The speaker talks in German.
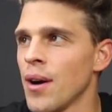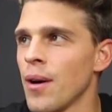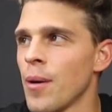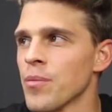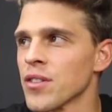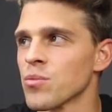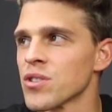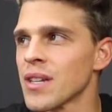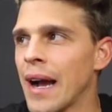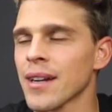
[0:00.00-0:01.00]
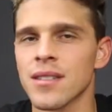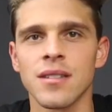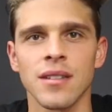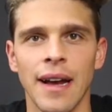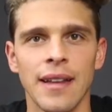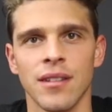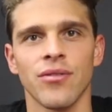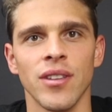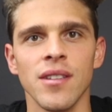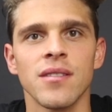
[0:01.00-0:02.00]
Ähm, also ich muss sagen, das ist
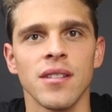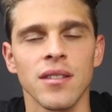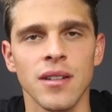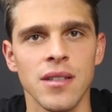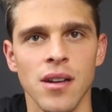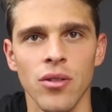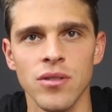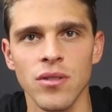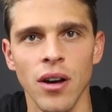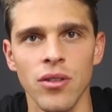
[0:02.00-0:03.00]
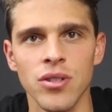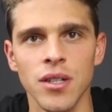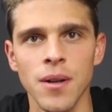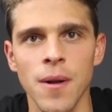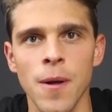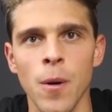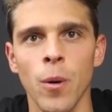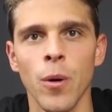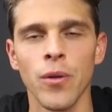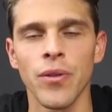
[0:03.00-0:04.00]
relativ easy, das Ganze auszutauschen.
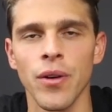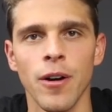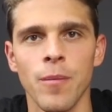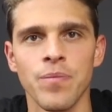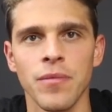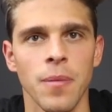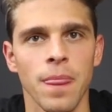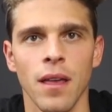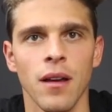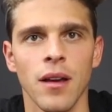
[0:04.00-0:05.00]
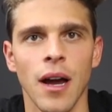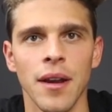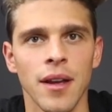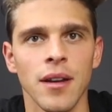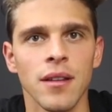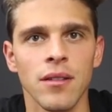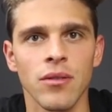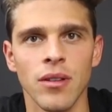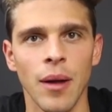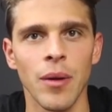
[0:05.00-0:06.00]
Und ähm, kann,
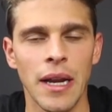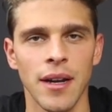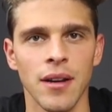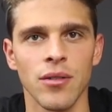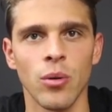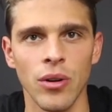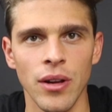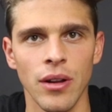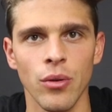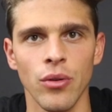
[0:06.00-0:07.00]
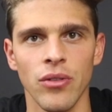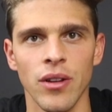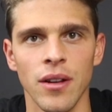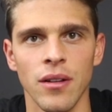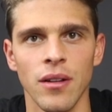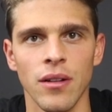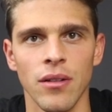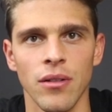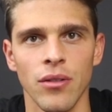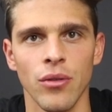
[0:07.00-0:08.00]
eigentlich, kann man eigentlich ohne große,
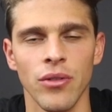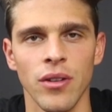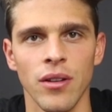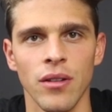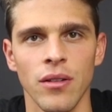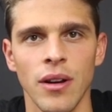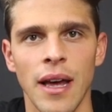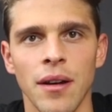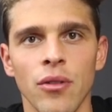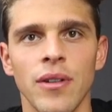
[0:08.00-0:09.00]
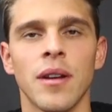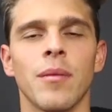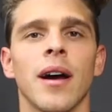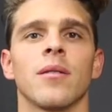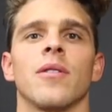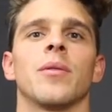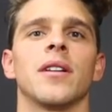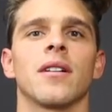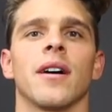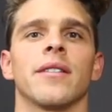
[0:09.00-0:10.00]
äh, große Lernaufwände machen, wenn man
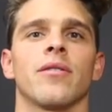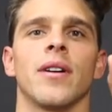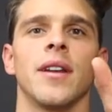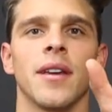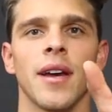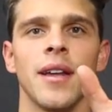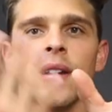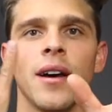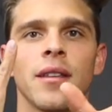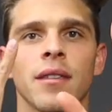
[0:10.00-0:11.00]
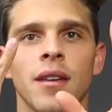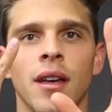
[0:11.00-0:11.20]
nicht gerade zwei linke Hände hat.